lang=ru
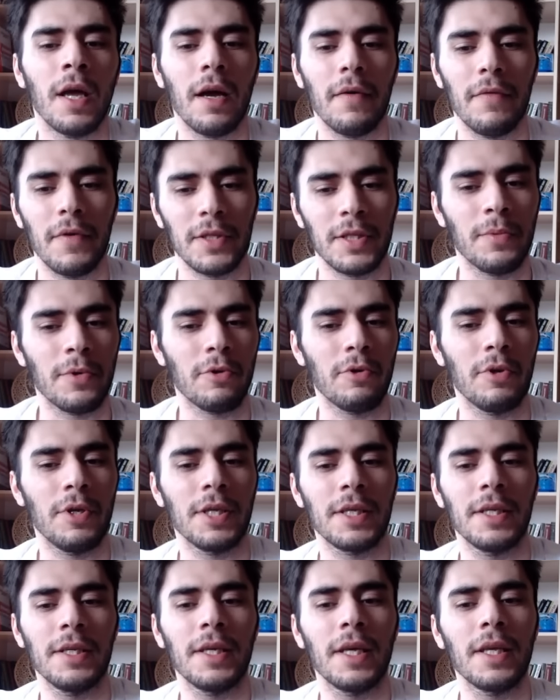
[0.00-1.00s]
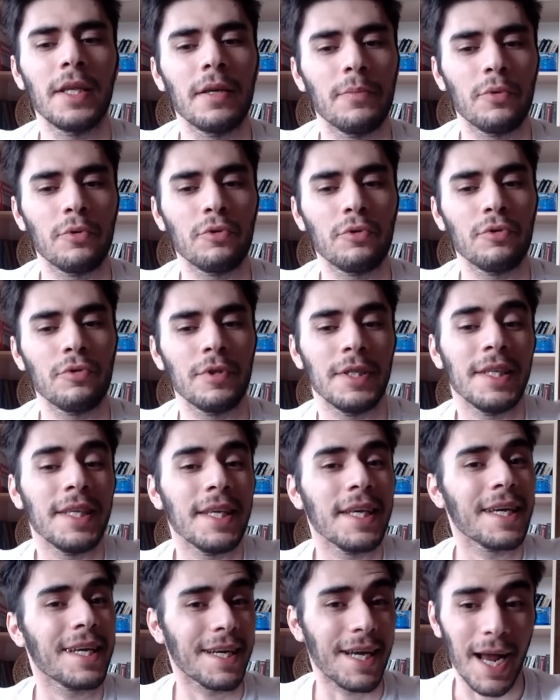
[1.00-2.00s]
В этом ролике я не буду
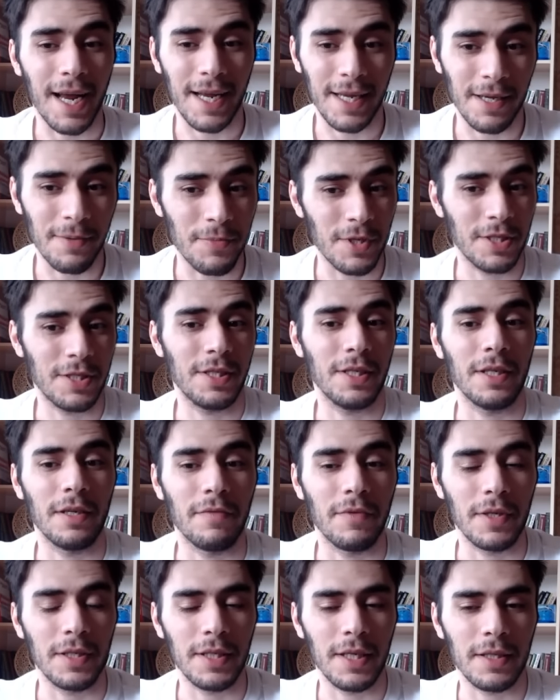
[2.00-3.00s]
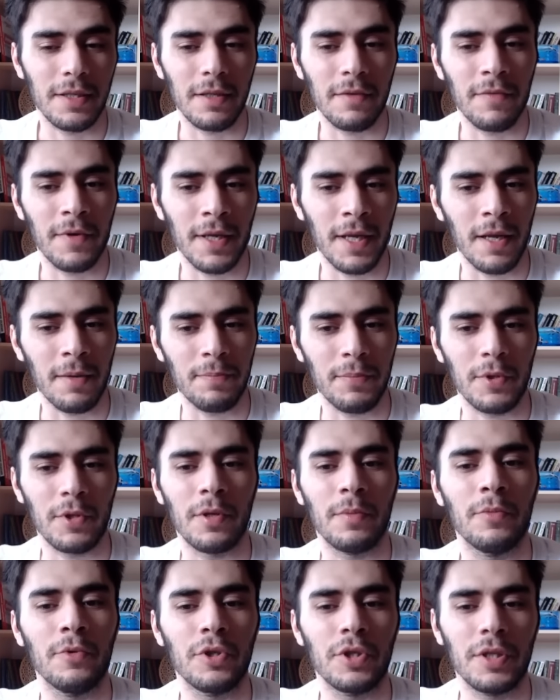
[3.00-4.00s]
никак комментировать этот вариант,
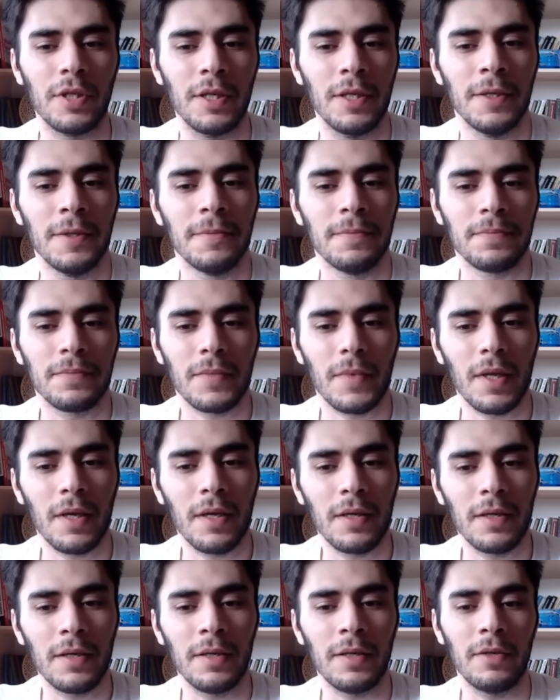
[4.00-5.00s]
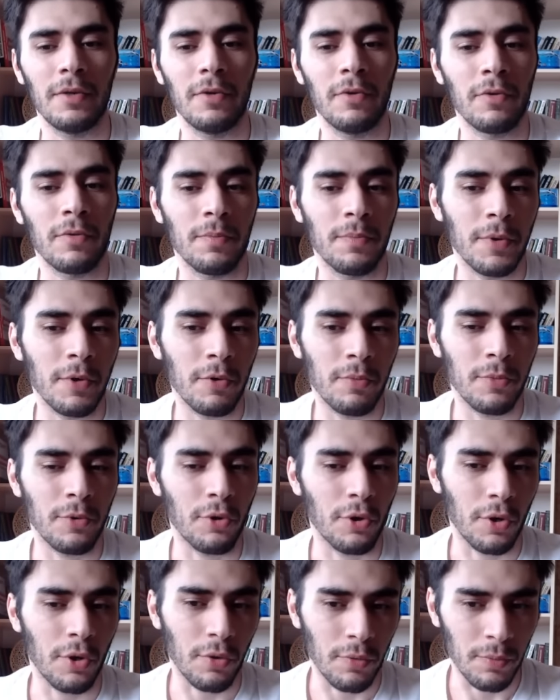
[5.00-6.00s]
потому что э, он был
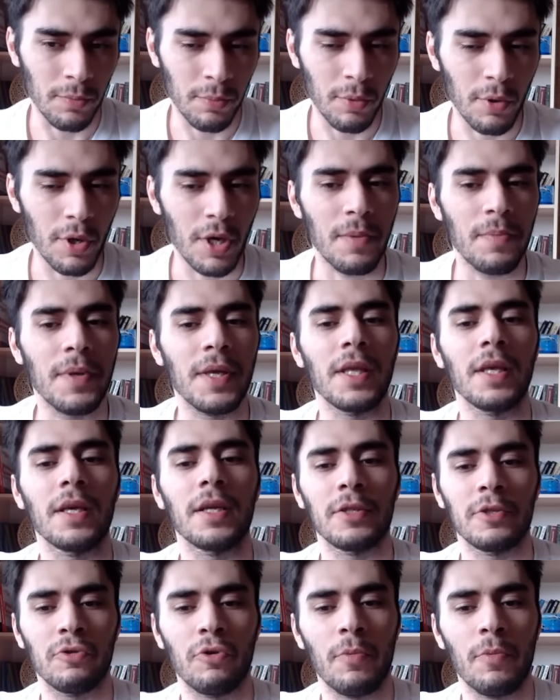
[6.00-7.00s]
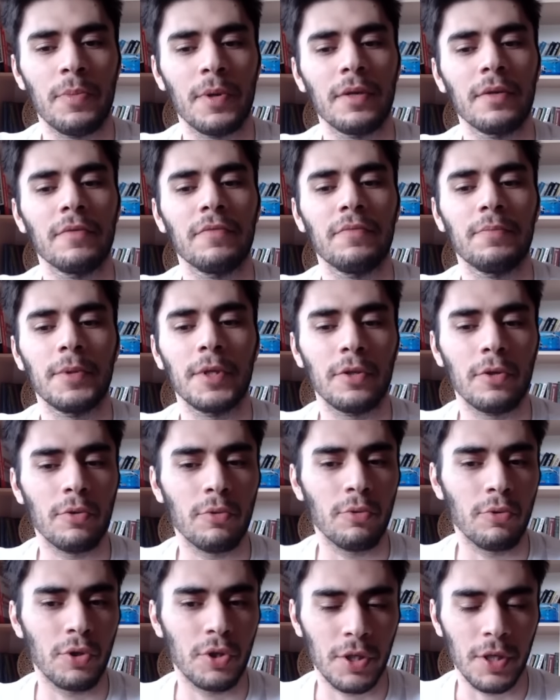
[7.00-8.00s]
мною более-менее разобран в,
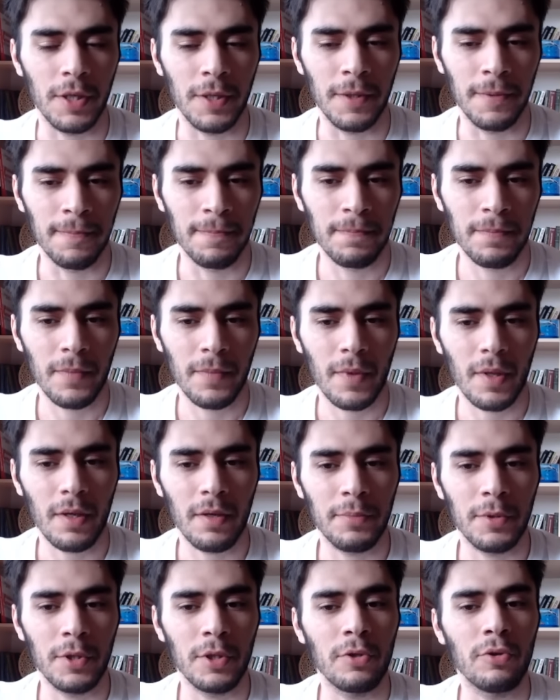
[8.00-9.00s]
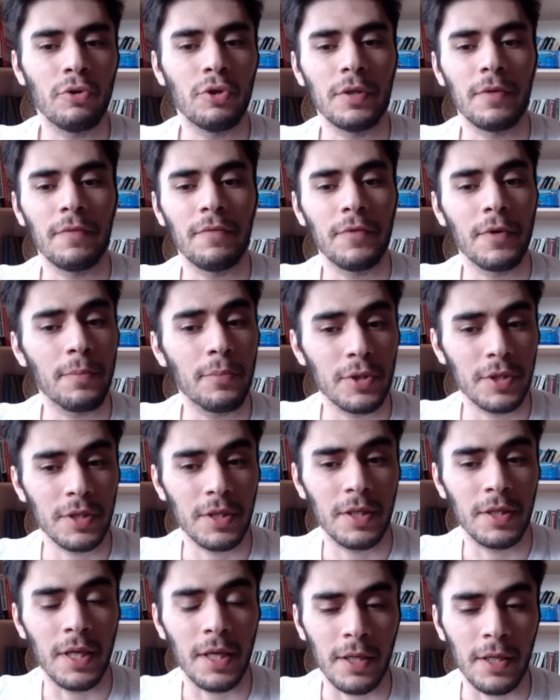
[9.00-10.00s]
предыдущей, э, в предыдущем
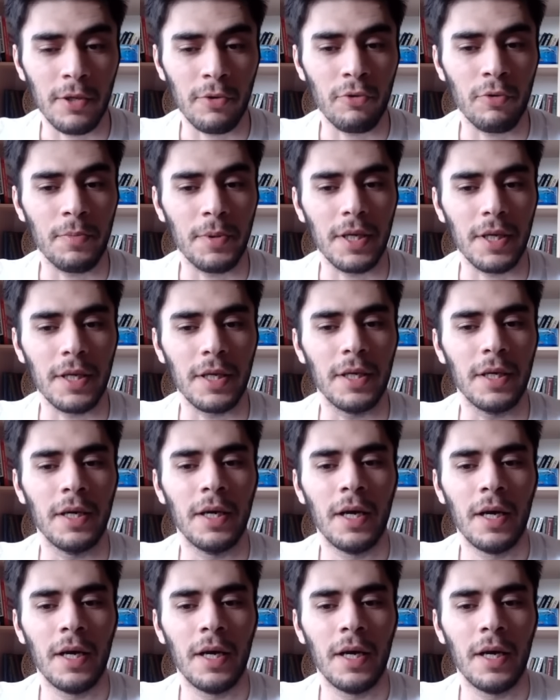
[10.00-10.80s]
выпуске данной рубрики